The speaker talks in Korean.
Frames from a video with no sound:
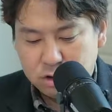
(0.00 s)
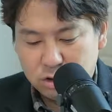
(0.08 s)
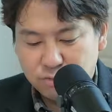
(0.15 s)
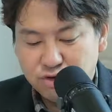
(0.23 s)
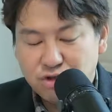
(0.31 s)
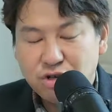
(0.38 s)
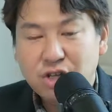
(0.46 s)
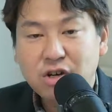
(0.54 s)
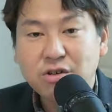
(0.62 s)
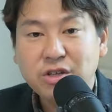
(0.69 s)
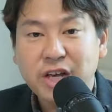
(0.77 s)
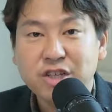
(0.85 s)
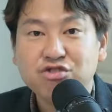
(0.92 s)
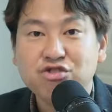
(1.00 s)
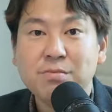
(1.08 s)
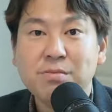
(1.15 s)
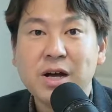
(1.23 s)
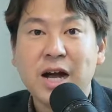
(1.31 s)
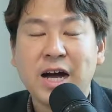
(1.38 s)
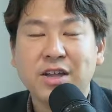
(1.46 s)
어떤 분들은 이건
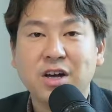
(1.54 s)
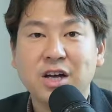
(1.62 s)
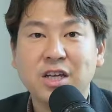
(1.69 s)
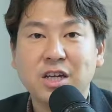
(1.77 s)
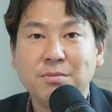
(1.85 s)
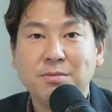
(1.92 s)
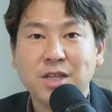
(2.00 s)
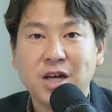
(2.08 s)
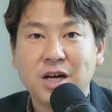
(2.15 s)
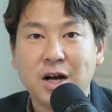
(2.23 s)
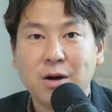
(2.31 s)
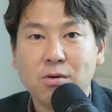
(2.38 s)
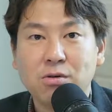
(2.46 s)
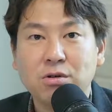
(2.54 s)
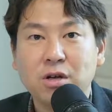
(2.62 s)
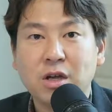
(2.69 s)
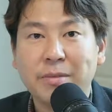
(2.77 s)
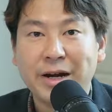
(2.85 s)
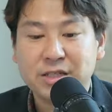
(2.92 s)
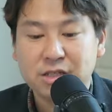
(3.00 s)
예수님만 가능한 일입니다 라고
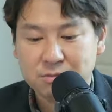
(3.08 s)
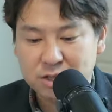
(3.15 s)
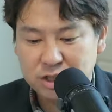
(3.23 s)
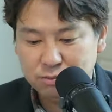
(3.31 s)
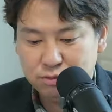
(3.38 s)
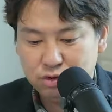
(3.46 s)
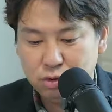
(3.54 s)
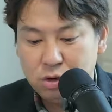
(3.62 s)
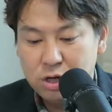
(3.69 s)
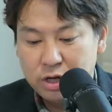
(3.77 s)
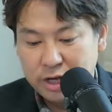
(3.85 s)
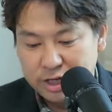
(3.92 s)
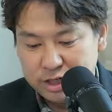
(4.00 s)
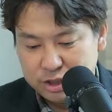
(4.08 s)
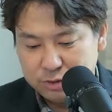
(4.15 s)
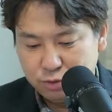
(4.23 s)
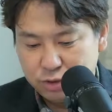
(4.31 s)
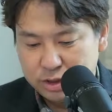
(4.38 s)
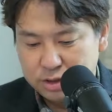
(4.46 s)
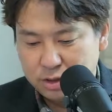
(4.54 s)
그렇게 말씀하시는 분도
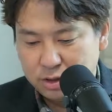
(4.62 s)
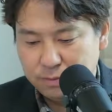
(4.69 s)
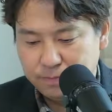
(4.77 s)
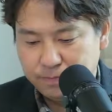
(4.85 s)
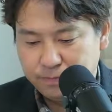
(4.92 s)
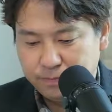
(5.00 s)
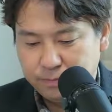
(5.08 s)
계실지 모르겠어요.